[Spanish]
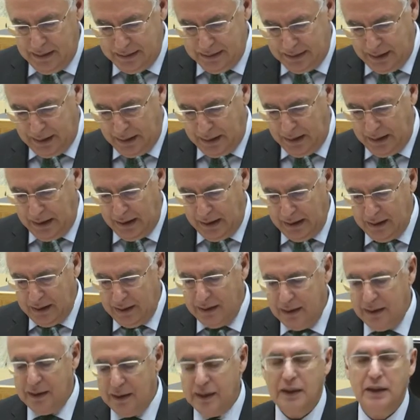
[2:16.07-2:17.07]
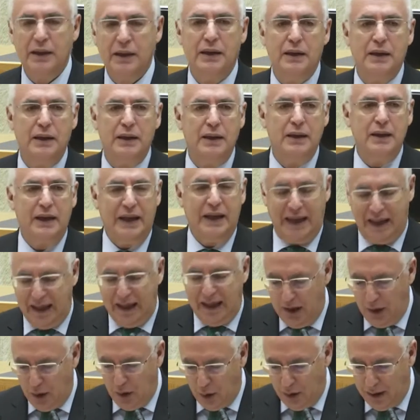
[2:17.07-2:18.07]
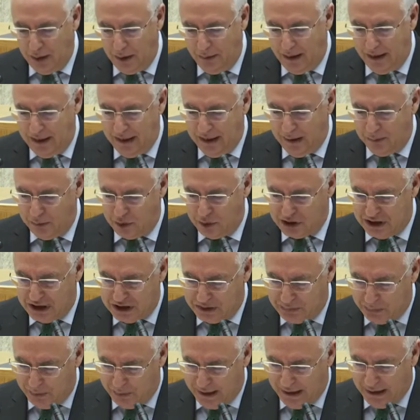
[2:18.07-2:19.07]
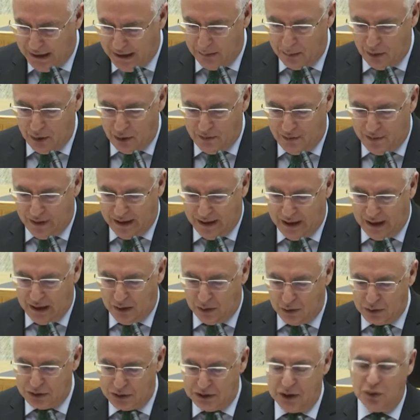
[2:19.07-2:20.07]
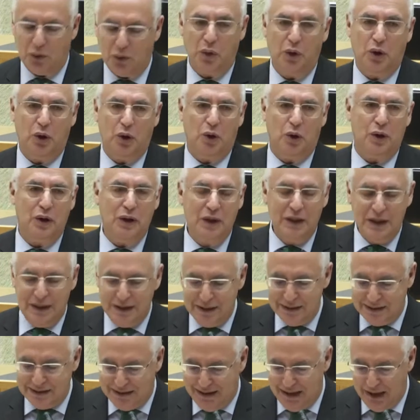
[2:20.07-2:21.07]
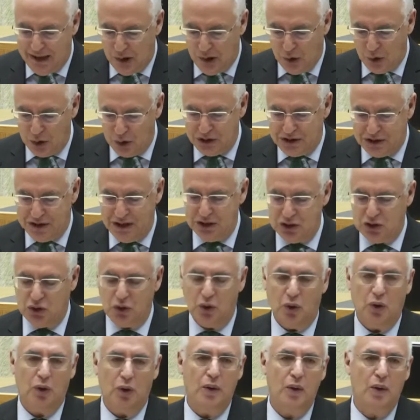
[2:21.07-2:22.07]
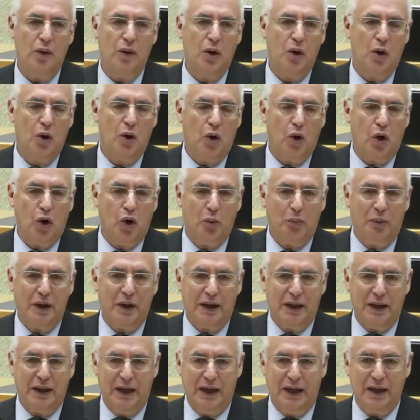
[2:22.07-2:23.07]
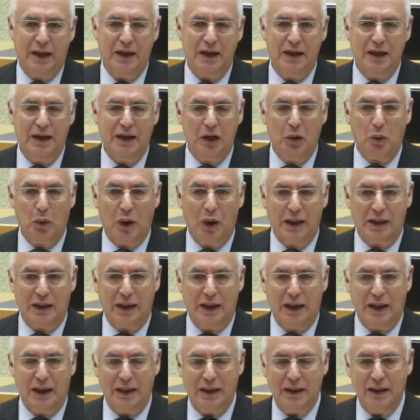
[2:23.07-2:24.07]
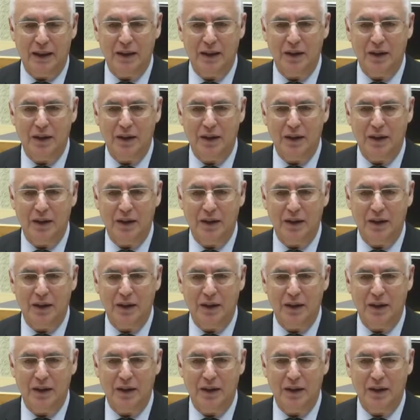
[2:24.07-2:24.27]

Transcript: Es decir, que no deberíamos aspirar a modificar la Constitución sin consenso o perder igualdad